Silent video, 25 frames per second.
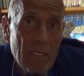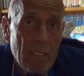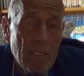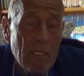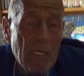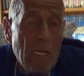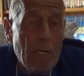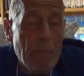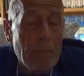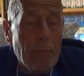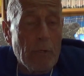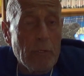
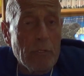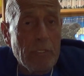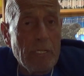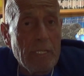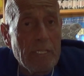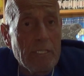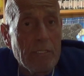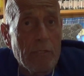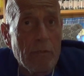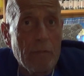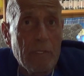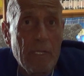nel
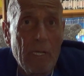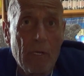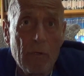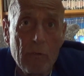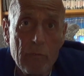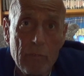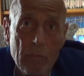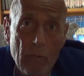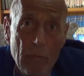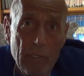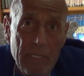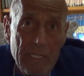processo di
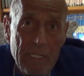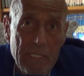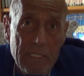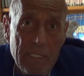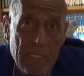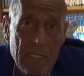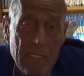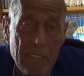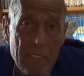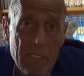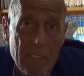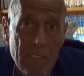
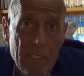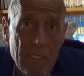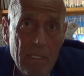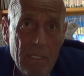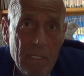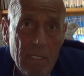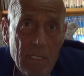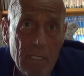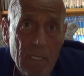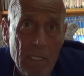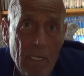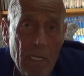autolisi
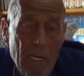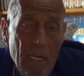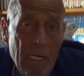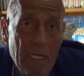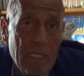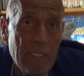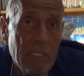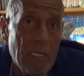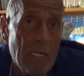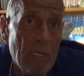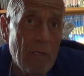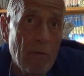
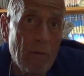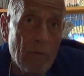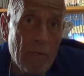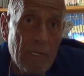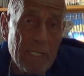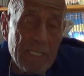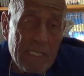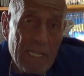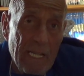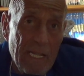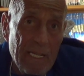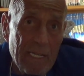le
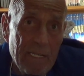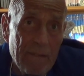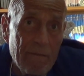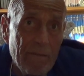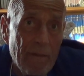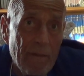cellule sane